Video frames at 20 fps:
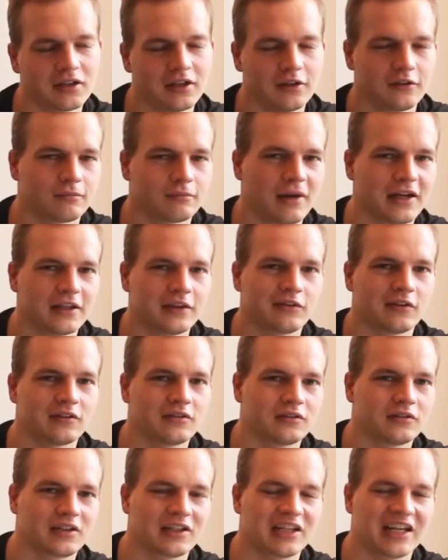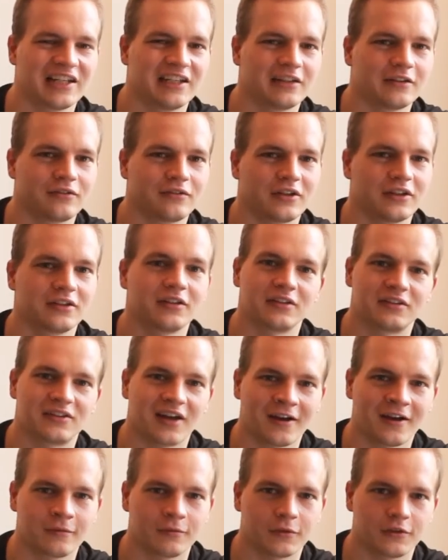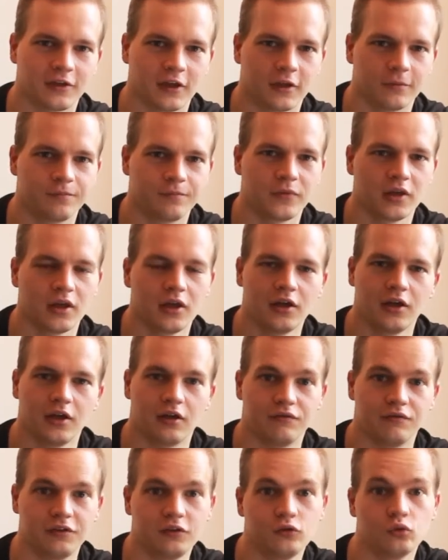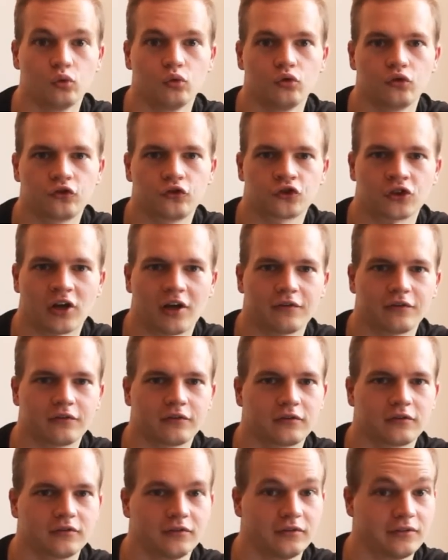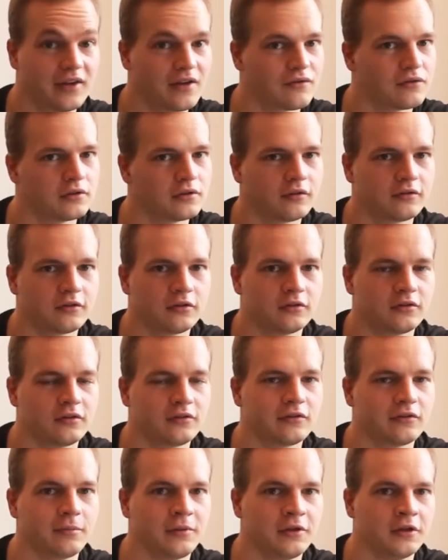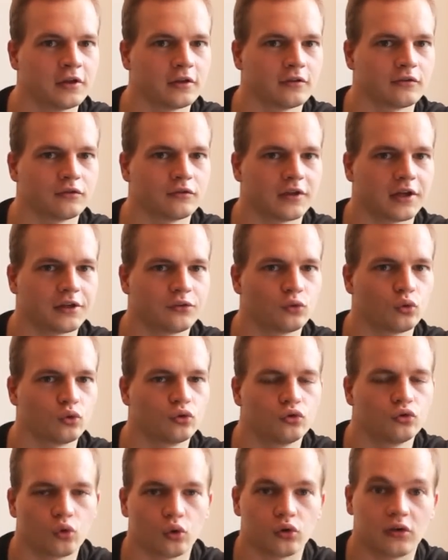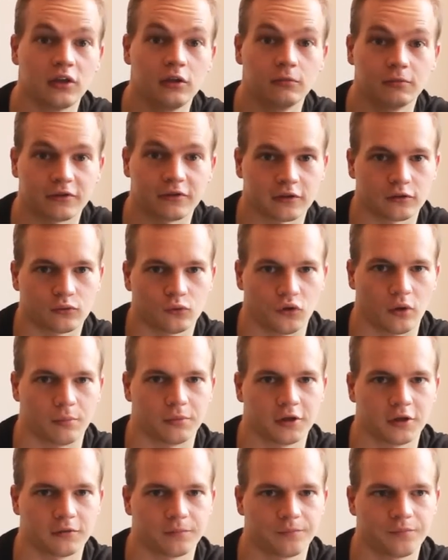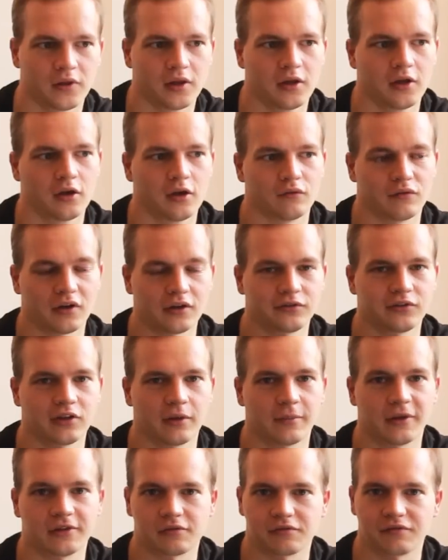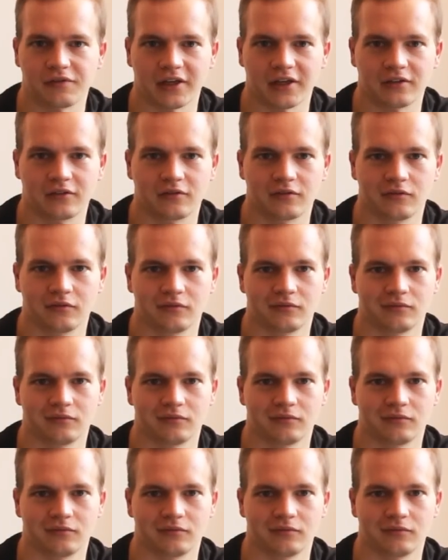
kleines Mindset, einen kleinen interessanten Gedanken mitgeben, wie du es schaffst, sehr viel disziplinierter zu werden und Routinen besser zu etablieren. Was ja im Endeffekt